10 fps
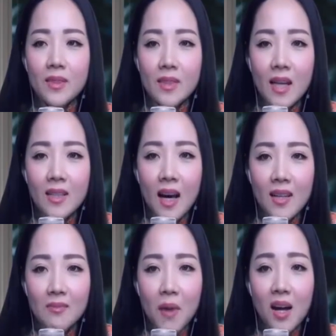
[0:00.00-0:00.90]
tình
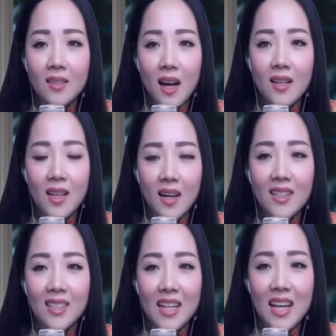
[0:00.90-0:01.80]
hình mất trật
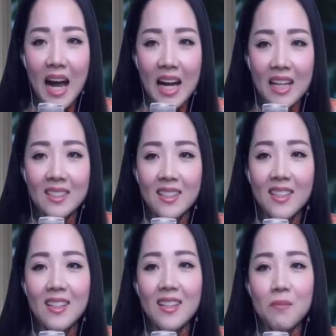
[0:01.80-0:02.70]
tự trị an
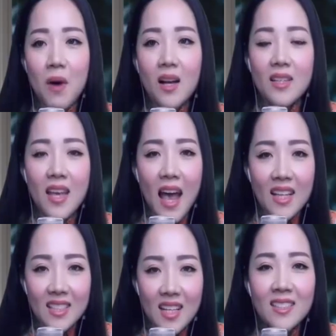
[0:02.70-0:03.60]
mất vệ
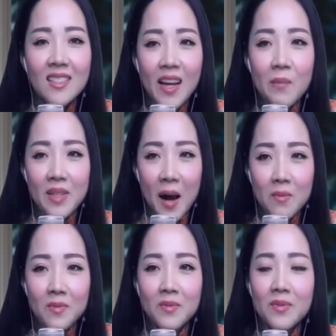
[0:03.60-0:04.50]
sinh nghiêm
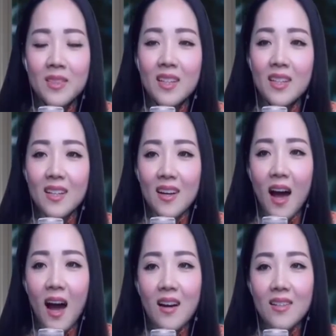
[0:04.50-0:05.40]
trọng
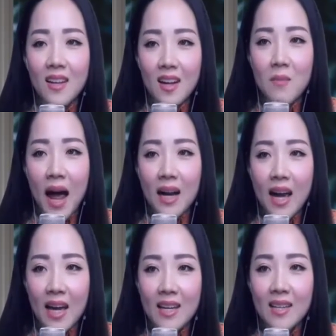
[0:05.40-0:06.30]
ở địa bàn
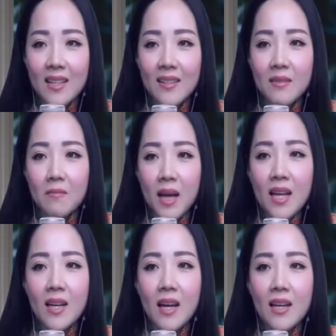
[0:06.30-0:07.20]
này mấy
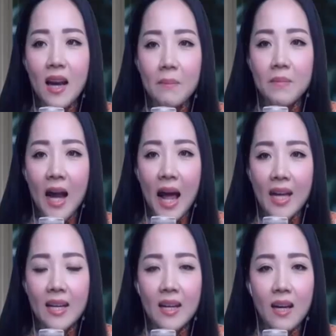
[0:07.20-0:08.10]
nghìn năm
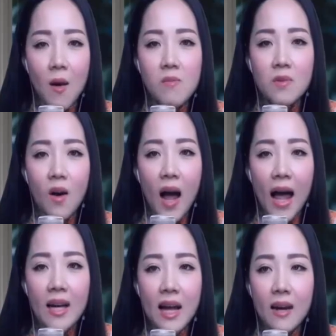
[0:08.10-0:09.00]
nay không có
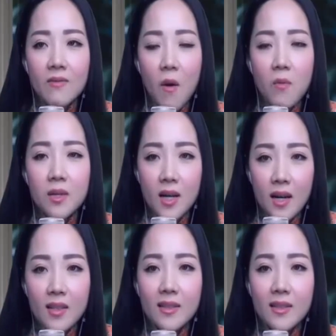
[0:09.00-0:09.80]
ai khắc phục được